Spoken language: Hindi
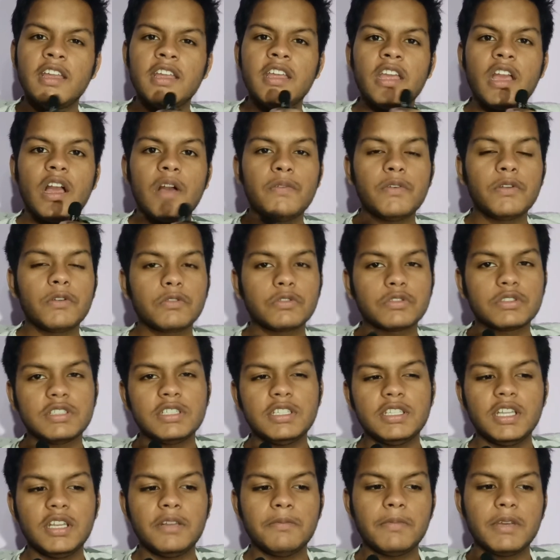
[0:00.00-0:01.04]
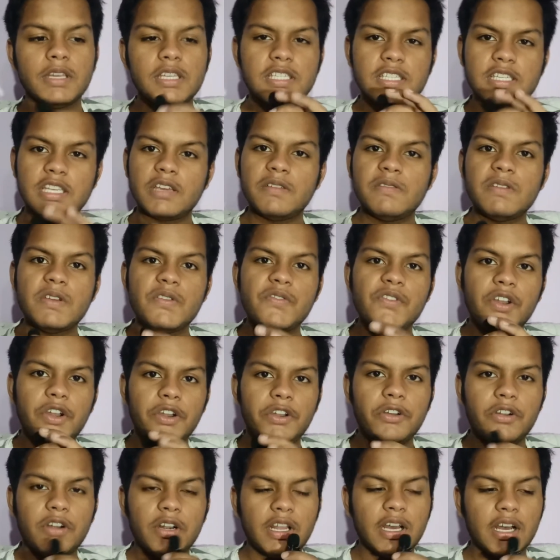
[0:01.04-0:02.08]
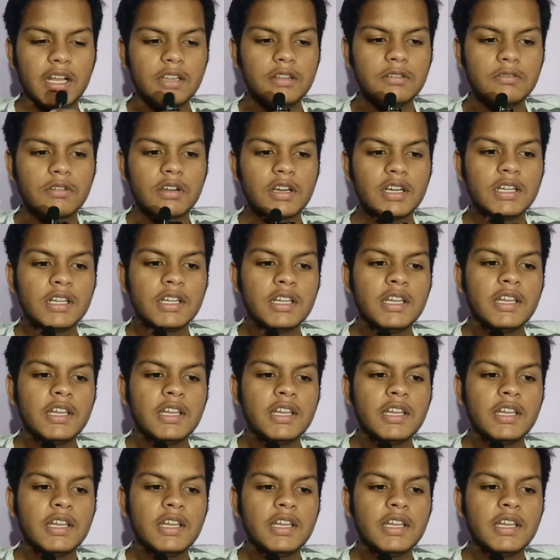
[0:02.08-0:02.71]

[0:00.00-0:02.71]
या फिर उसी दिन मैं इसकी भी वीडियो डाल दूँगा